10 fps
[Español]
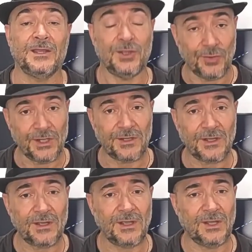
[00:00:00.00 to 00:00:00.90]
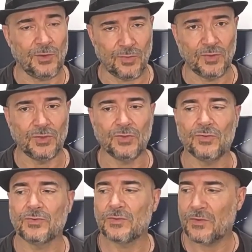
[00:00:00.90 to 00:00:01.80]
Unity y de Ubuntu.
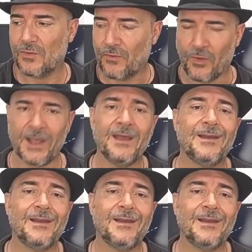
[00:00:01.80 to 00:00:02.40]
Fue